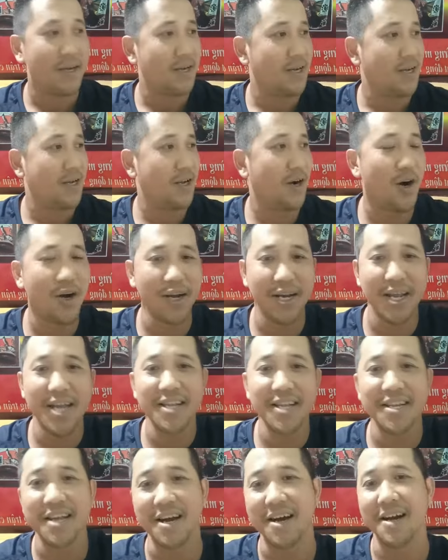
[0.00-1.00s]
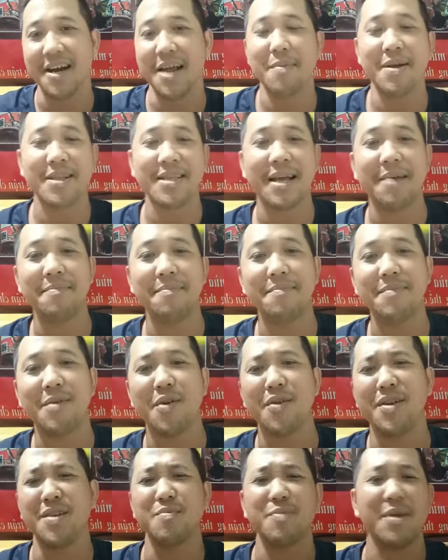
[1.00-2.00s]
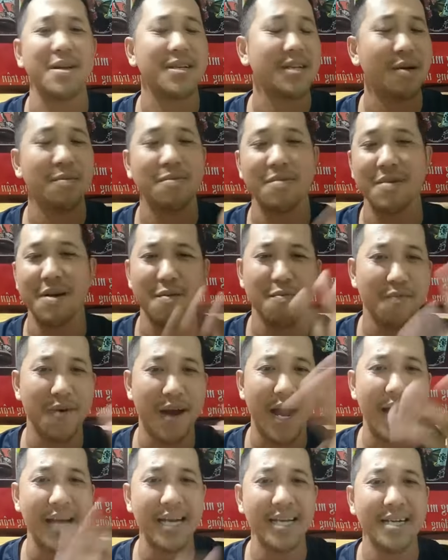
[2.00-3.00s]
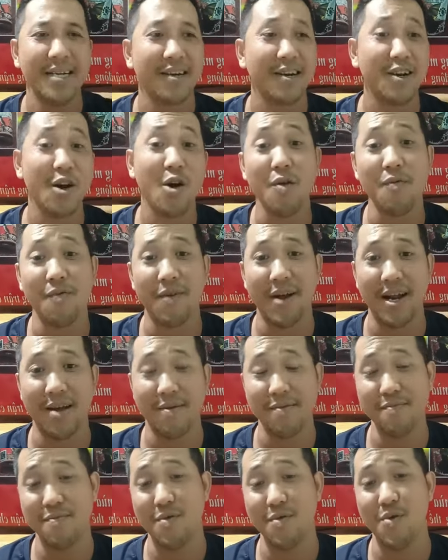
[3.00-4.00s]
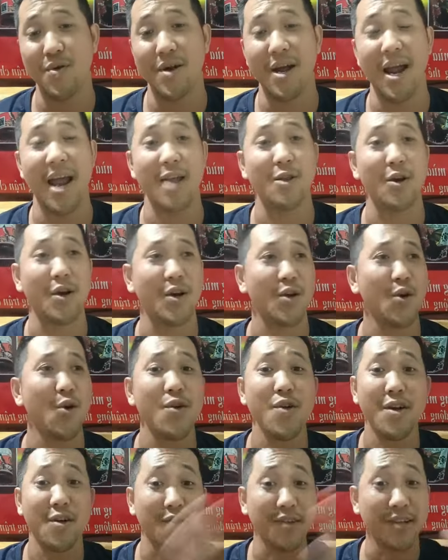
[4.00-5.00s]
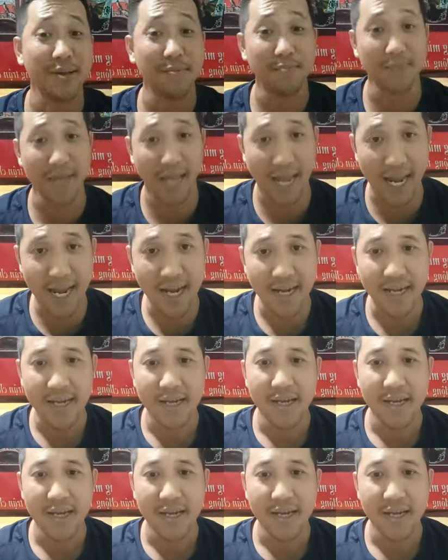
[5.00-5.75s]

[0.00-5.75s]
rồi đến giờ đem ra tắm coi như chúng ta xong. Không phải, cái đó không phải là môn nghệ thuật, đối với con chim dễ.